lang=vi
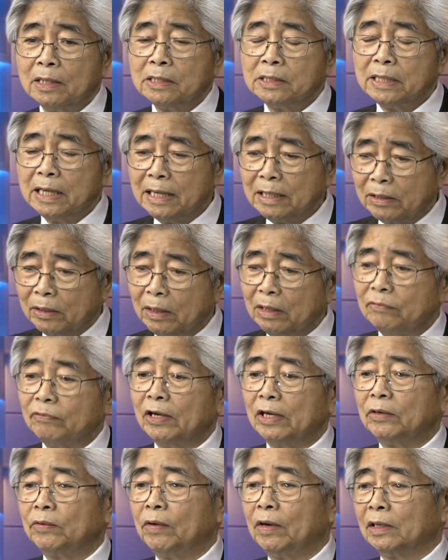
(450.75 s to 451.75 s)
xin quý
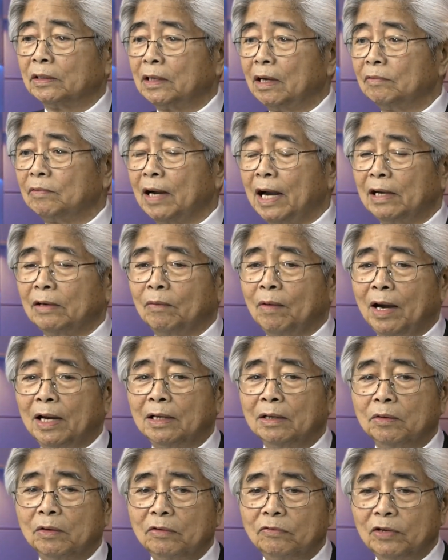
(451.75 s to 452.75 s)
vị truyền thông hải
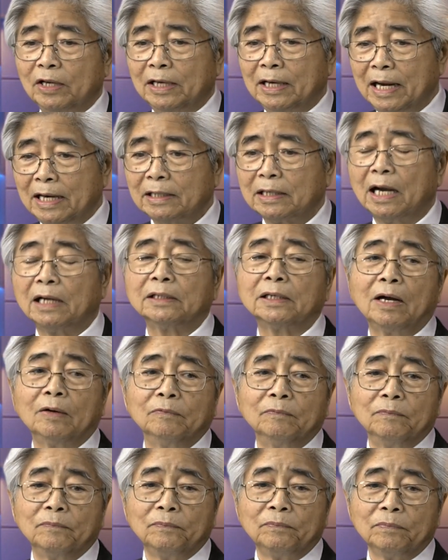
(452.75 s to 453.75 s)
ngoại là quý vị nên cẩn
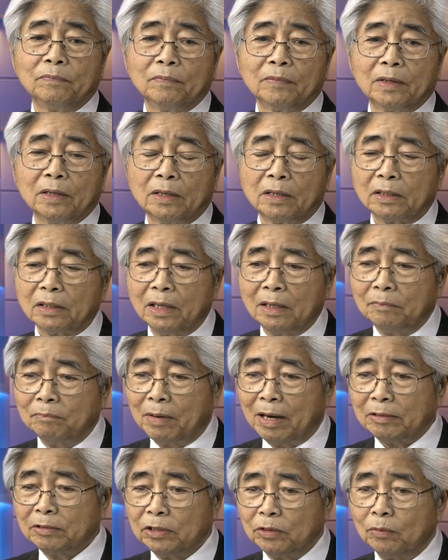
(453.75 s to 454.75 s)
trọng đừng
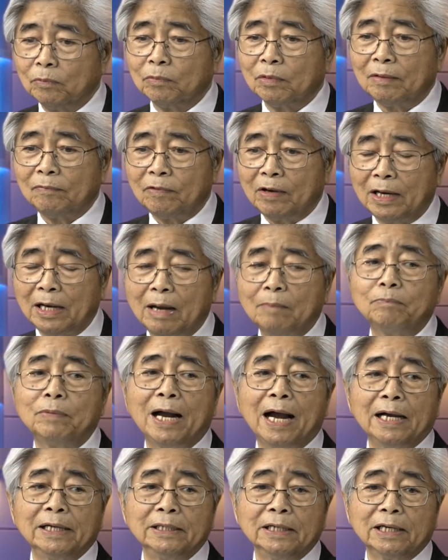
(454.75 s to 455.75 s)
bao dùng và lặp
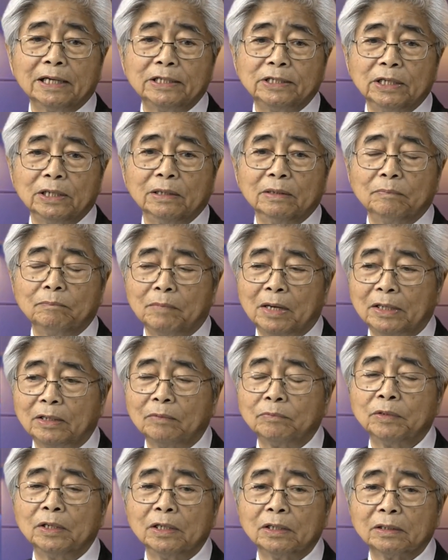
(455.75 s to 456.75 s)
lại những cái chữ mà
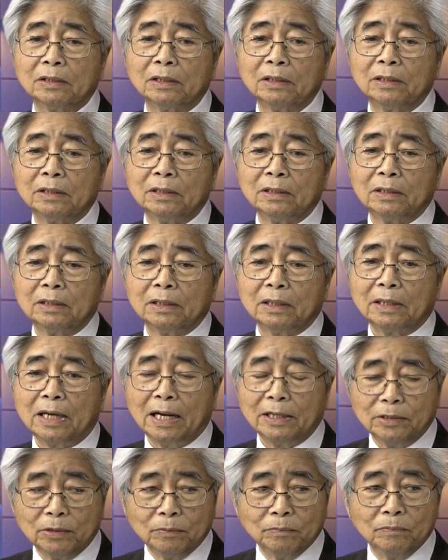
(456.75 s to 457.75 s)
trong nước
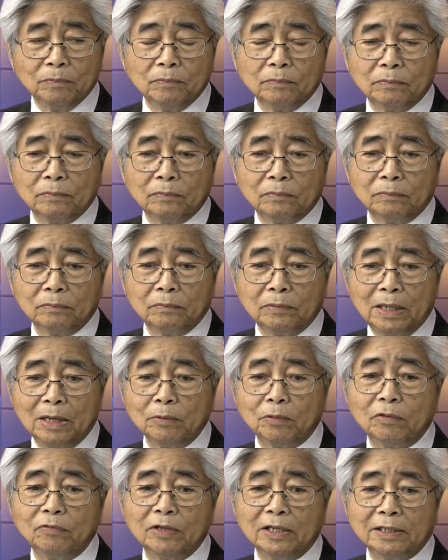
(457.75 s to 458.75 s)
đã dùng
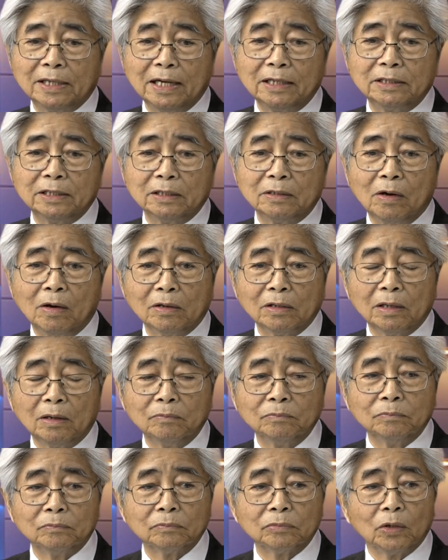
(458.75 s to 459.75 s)
nếu quý vị thấy những chữ đó
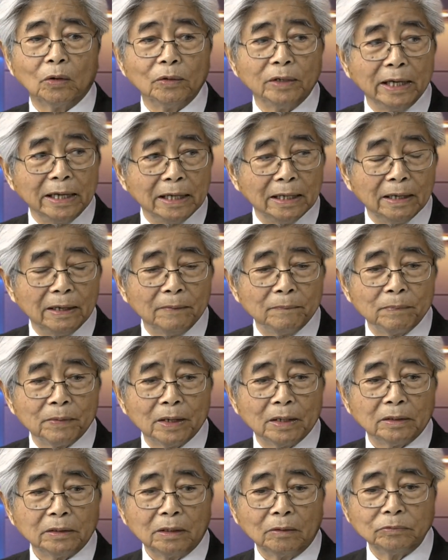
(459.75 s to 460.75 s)
không tối nghĩa
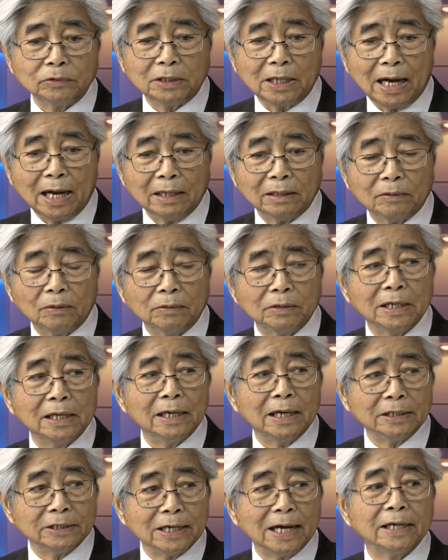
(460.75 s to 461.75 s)
trong sáng có
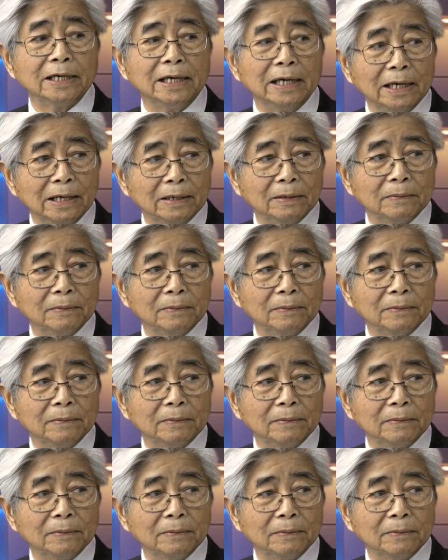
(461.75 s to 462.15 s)
khi là sai nghĩa